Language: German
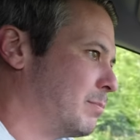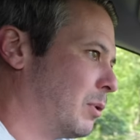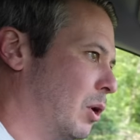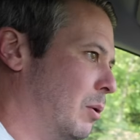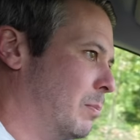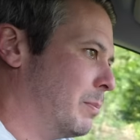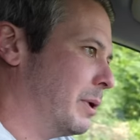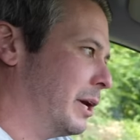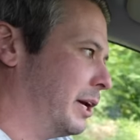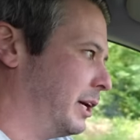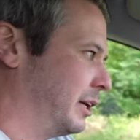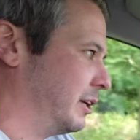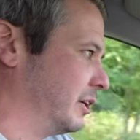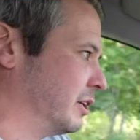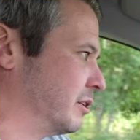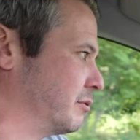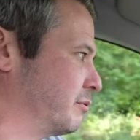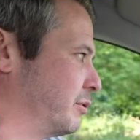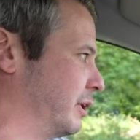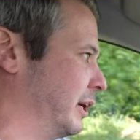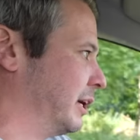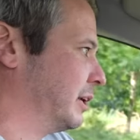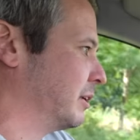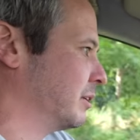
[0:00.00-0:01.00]
Brombeerhecken
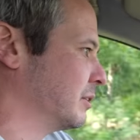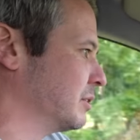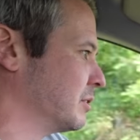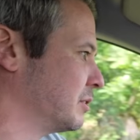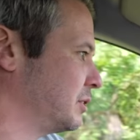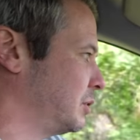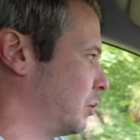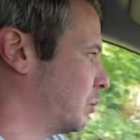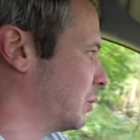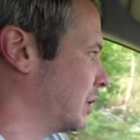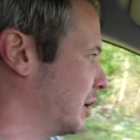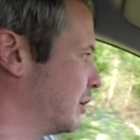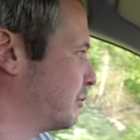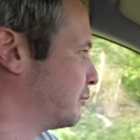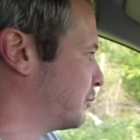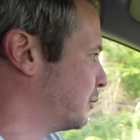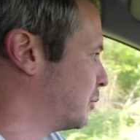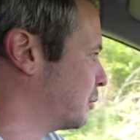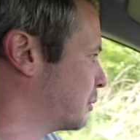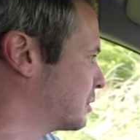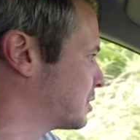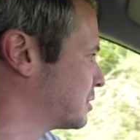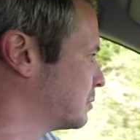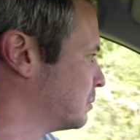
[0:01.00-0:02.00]
entfernen, junger
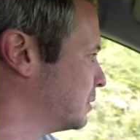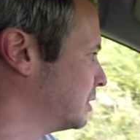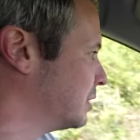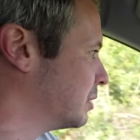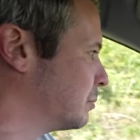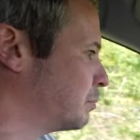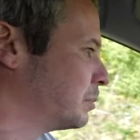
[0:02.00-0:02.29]
Fuchs wie hier